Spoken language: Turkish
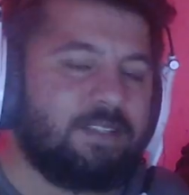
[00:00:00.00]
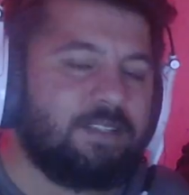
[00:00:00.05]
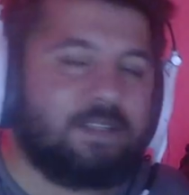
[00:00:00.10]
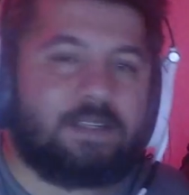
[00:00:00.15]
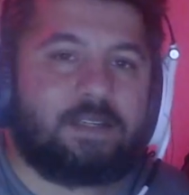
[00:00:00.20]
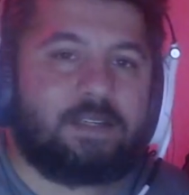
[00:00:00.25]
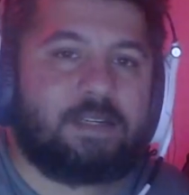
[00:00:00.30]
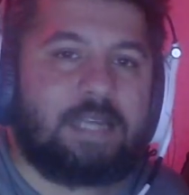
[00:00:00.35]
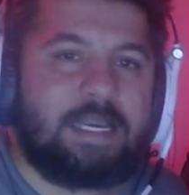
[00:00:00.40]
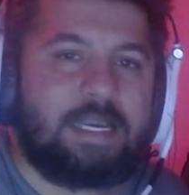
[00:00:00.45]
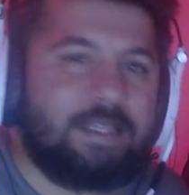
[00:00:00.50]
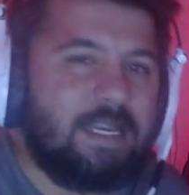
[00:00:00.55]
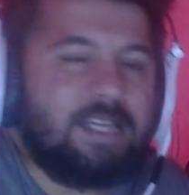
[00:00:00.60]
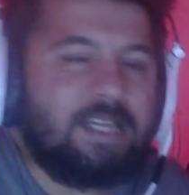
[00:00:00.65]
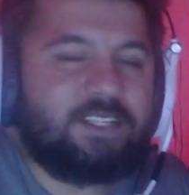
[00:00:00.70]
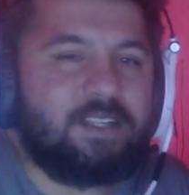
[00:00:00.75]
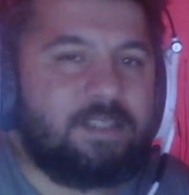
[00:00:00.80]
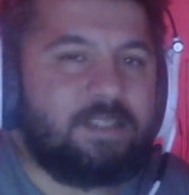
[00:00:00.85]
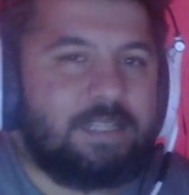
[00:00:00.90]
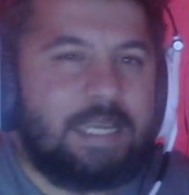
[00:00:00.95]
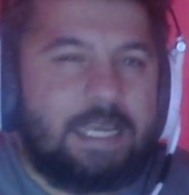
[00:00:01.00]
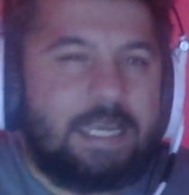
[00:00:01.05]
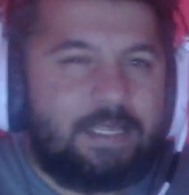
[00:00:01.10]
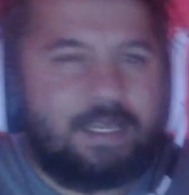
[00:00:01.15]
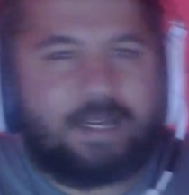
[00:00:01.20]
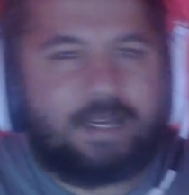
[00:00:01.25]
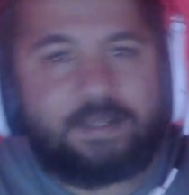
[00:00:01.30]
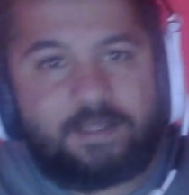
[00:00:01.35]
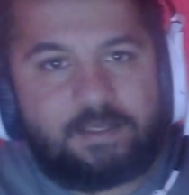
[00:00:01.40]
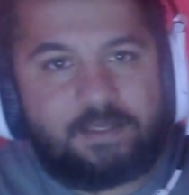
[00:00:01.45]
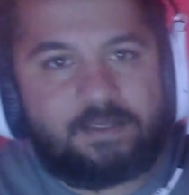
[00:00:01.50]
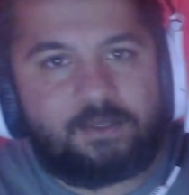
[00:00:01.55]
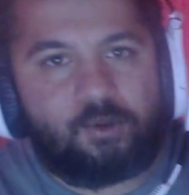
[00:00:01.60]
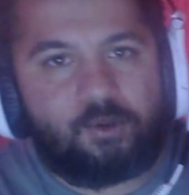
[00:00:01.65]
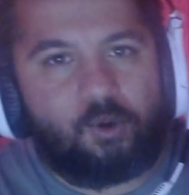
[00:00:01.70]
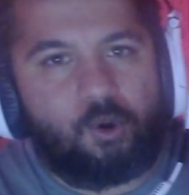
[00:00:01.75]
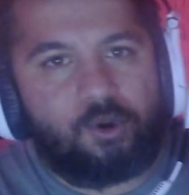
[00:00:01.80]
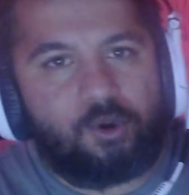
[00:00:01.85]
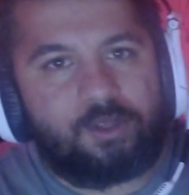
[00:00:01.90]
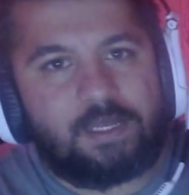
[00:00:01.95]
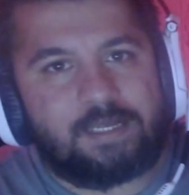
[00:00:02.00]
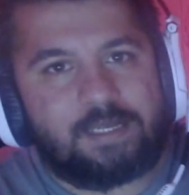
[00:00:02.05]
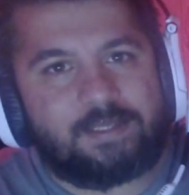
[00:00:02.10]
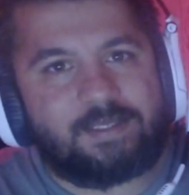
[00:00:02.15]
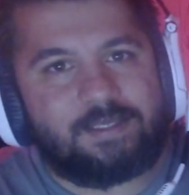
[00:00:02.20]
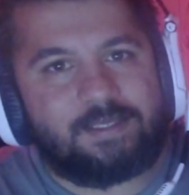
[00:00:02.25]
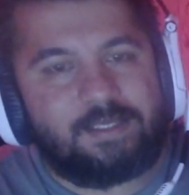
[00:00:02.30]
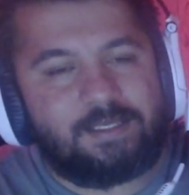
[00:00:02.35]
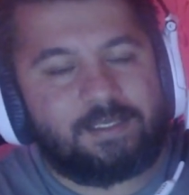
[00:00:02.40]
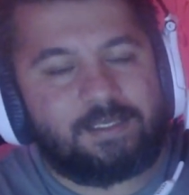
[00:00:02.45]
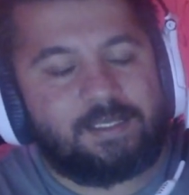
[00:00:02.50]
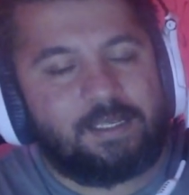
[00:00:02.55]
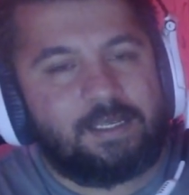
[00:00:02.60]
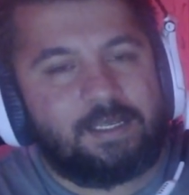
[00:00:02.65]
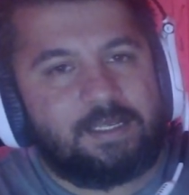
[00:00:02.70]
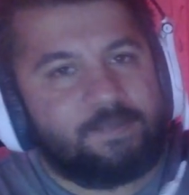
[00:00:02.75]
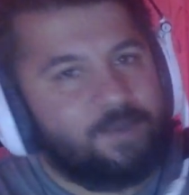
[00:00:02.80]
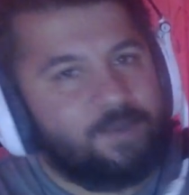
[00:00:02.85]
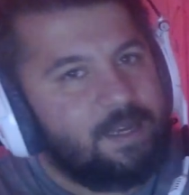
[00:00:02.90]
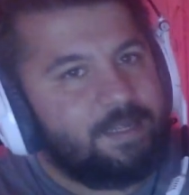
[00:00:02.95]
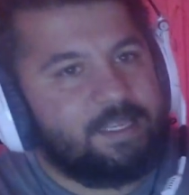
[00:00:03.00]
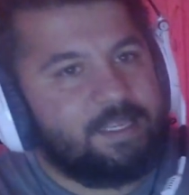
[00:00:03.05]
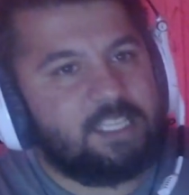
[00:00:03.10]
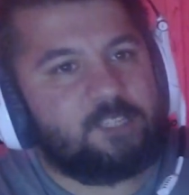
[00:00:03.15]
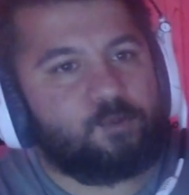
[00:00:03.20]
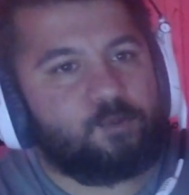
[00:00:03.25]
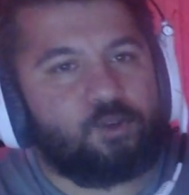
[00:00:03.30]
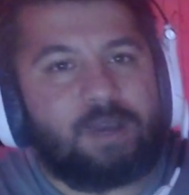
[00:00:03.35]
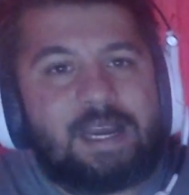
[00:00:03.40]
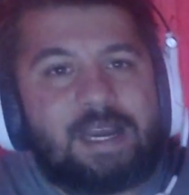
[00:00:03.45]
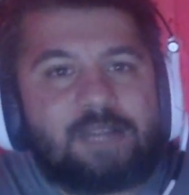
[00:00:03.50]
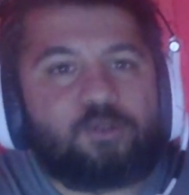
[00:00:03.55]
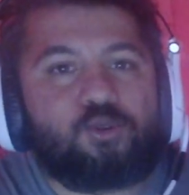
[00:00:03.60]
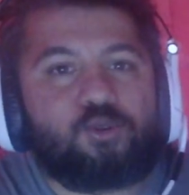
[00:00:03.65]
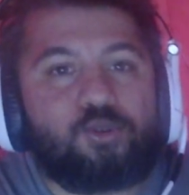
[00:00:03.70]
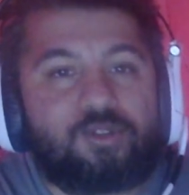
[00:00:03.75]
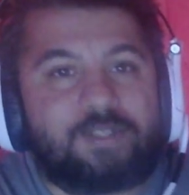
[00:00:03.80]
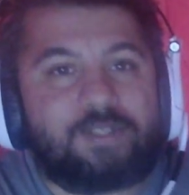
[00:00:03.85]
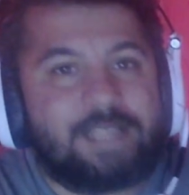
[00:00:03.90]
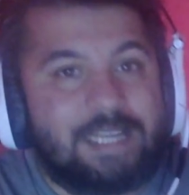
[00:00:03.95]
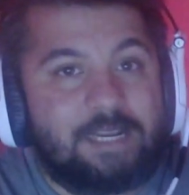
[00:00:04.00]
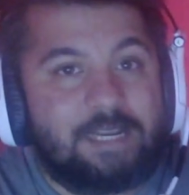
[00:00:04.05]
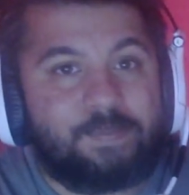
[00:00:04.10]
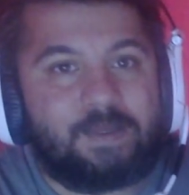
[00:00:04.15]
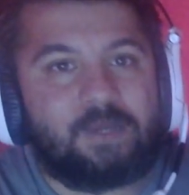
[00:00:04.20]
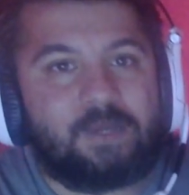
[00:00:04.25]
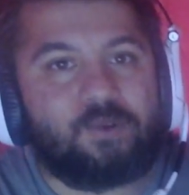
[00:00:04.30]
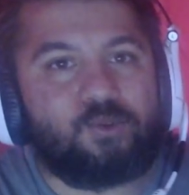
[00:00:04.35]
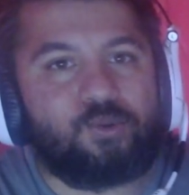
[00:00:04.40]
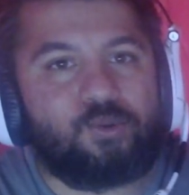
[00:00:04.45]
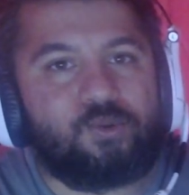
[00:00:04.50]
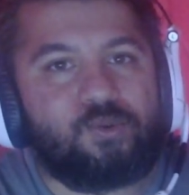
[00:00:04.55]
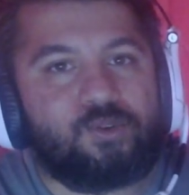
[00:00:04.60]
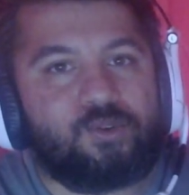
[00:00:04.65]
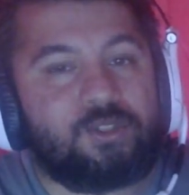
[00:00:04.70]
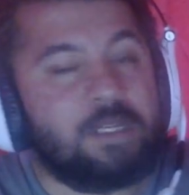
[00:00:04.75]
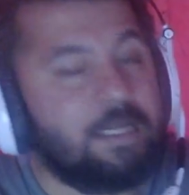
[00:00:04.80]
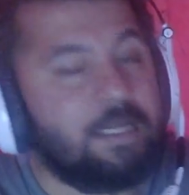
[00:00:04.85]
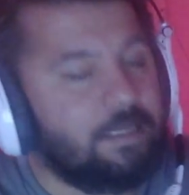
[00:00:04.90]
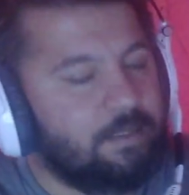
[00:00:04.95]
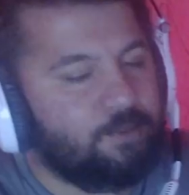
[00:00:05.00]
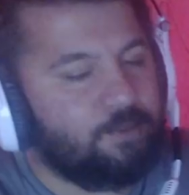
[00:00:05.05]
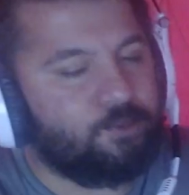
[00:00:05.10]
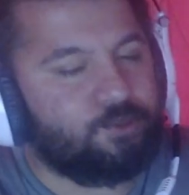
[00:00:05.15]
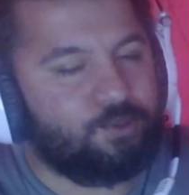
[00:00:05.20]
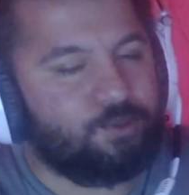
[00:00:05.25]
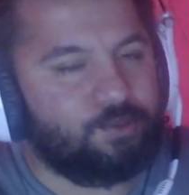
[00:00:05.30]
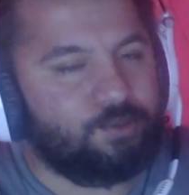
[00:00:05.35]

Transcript: Enerjili de enerjisiz de oynarsanız fark etmiyor. Her türlü SLP ödülünüzü alıyorsunuz.